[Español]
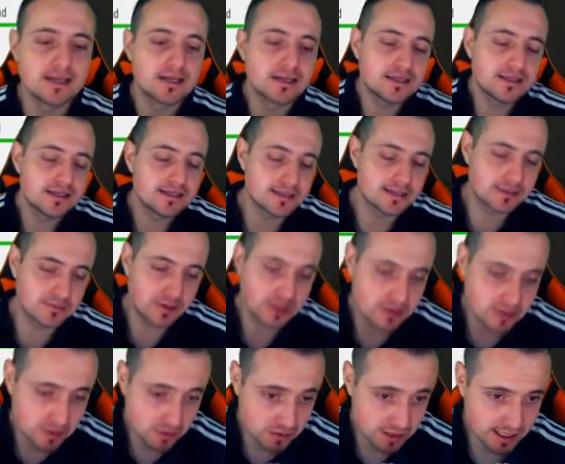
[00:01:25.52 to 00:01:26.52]
dices, bueno,
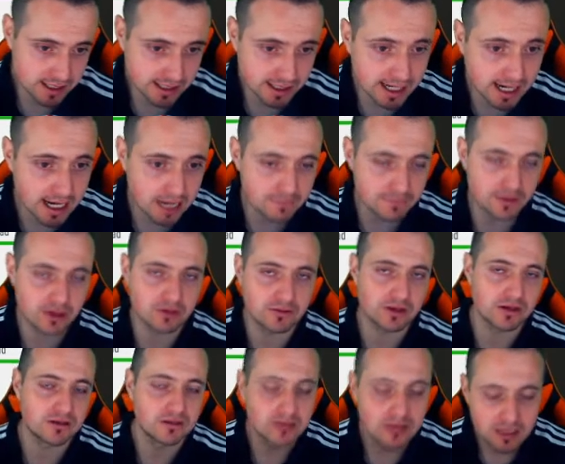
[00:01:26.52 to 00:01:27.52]
es un central, pero
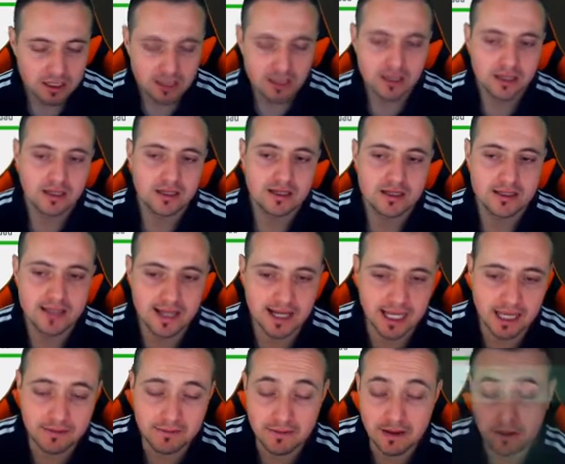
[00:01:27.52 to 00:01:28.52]
bueno, ya
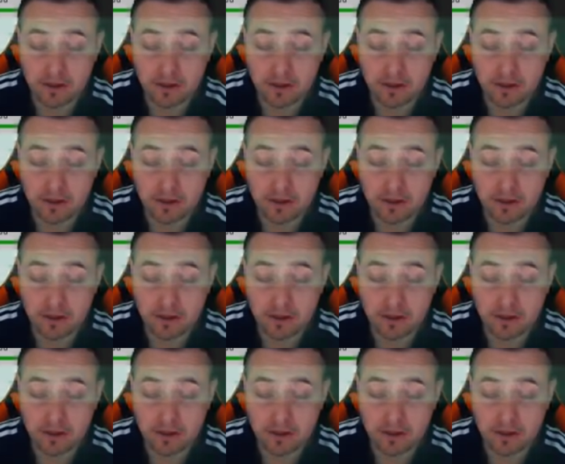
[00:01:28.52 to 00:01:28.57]
que me va a